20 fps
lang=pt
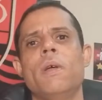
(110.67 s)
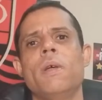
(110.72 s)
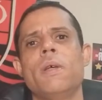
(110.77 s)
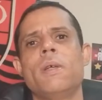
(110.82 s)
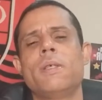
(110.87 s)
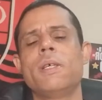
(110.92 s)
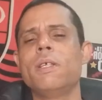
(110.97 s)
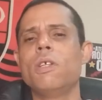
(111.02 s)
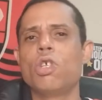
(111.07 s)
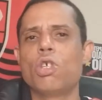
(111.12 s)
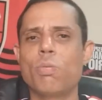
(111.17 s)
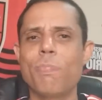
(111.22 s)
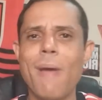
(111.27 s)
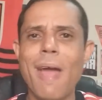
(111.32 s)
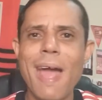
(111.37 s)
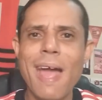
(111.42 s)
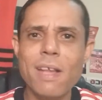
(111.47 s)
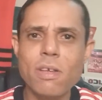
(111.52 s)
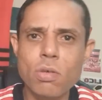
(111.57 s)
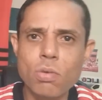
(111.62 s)
se
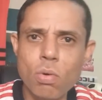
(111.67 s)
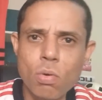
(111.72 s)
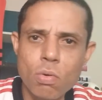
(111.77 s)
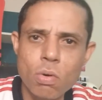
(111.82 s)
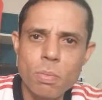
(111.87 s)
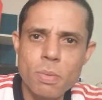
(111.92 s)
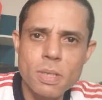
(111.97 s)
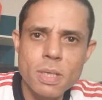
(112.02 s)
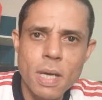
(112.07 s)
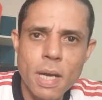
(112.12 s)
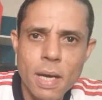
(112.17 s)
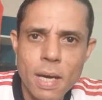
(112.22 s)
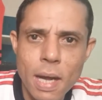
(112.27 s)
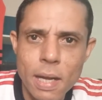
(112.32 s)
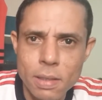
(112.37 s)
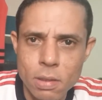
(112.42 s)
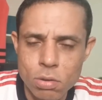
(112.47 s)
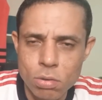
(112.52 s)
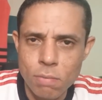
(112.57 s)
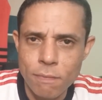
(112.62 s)
despede do clube de
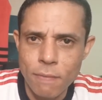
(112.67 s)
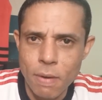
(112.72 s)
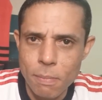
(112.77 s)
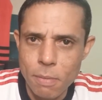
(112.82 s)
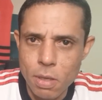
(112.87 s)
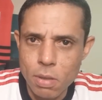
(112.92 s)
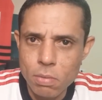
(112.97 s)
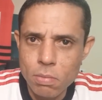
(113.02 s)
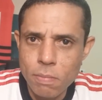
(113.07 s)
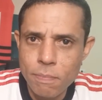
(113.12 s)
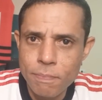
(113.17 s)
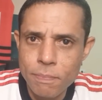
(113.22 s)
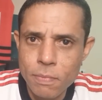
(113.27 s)
regatas do Flamengo.